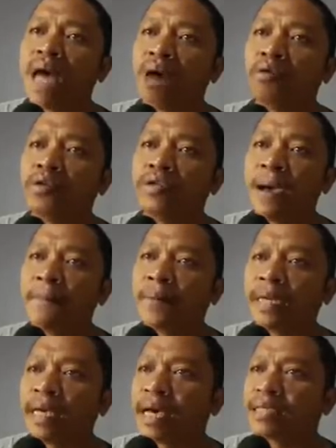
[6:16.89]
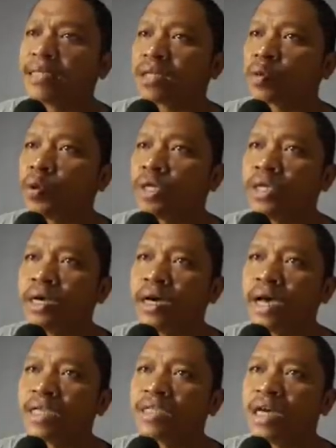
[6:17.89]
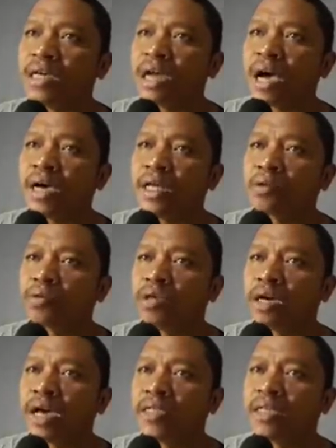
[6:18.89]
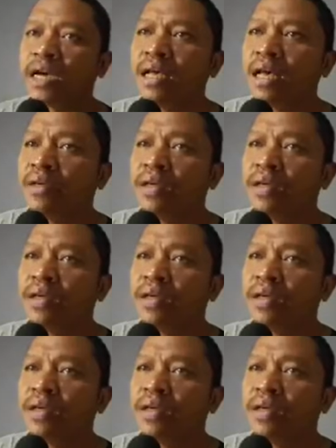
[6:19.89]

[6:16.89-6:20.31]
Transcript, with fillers: tangguhnya pria yang satu ini ya guys ya. Nah itu dia guys ya.